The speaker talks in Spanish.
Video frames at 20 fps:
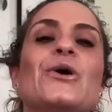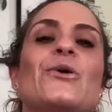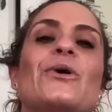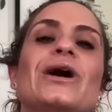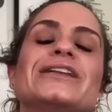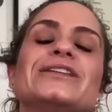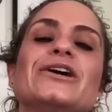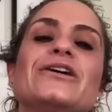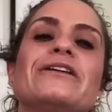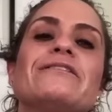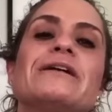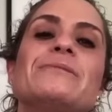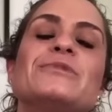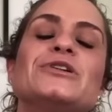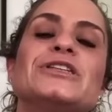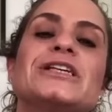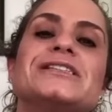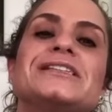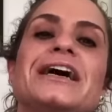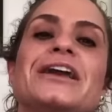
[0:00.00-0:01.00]
¿cuánto
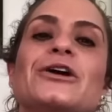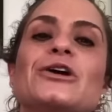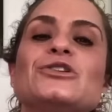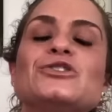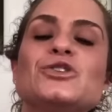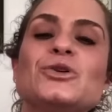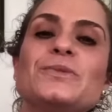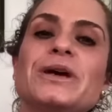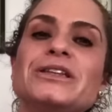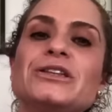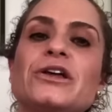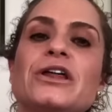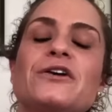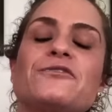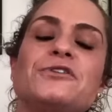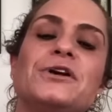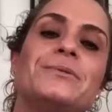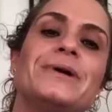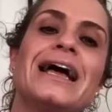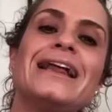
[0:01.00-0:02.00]
debemos de estar consumiendo de
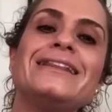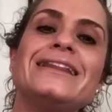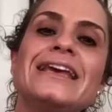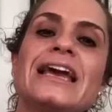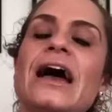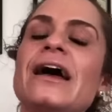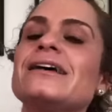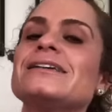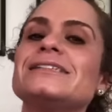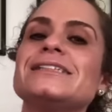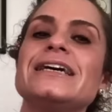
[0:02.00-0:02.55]
fibra al día?